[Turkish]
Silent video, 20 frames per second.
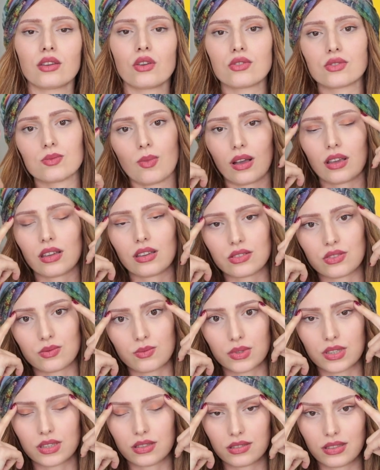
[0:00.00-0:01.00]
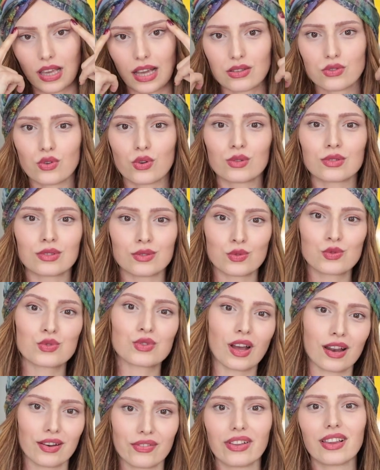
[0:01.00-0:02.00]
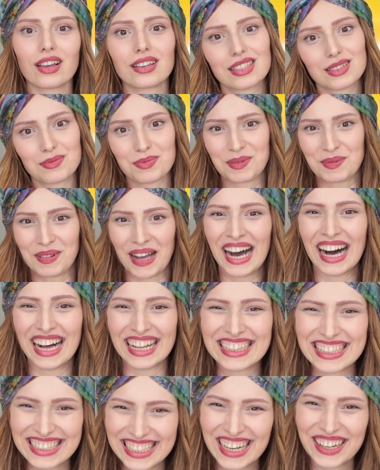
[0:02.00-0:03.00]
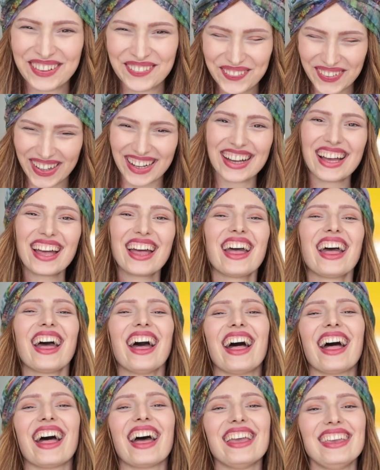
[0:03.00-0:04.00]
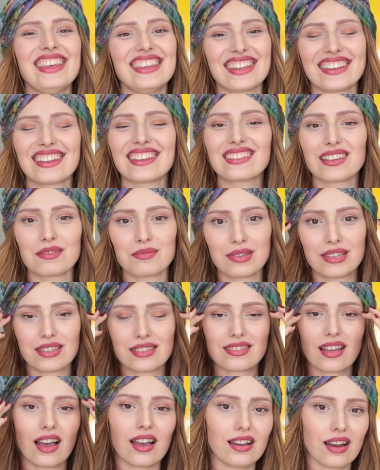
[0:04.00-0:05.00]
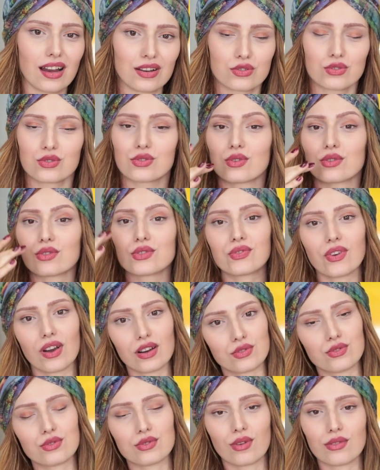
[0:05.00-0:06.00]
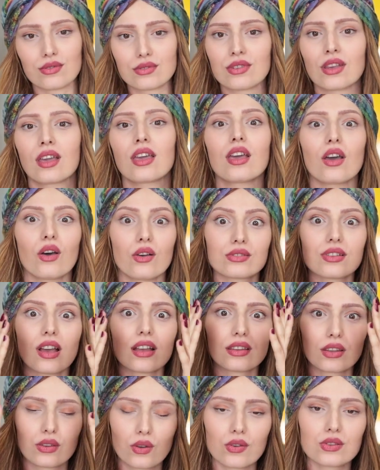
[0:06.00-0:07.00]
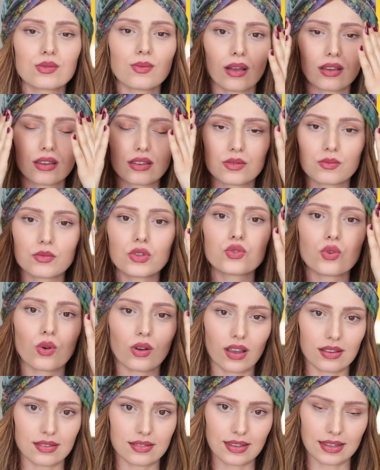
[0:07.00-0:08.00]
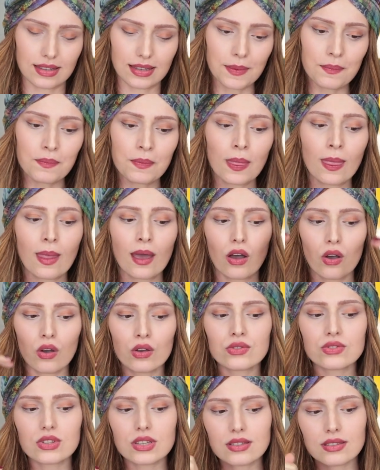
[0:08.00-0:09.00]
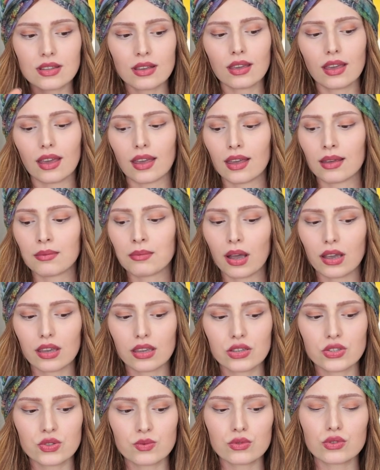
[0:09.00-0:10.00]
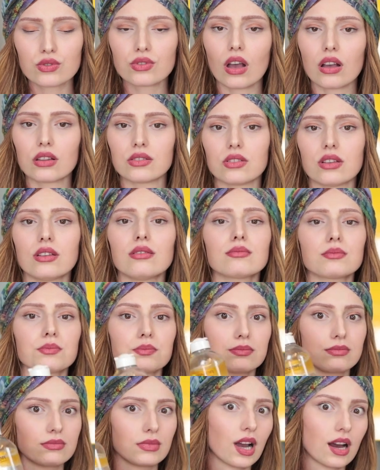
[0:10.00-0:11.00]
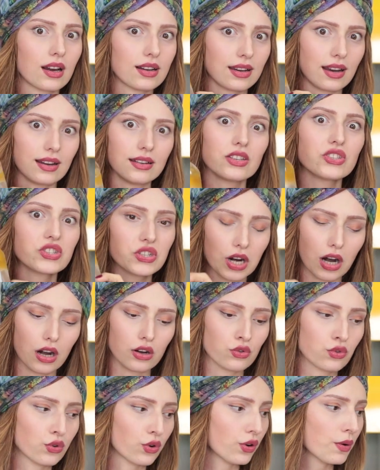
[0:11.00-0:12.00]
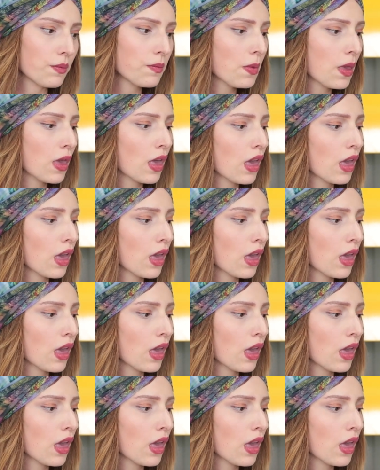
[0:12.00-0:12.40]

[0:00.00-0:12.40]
göz makyajımı yani çok 3 tane falan kirpim kaldı. E, yine de tabii işte eyeliner sürüyoruz, far sürüyoruz. Özellikle göz makyajım da çok etkili. Önce işte makyajımı güzelce Garnier'le çıkartıyorum.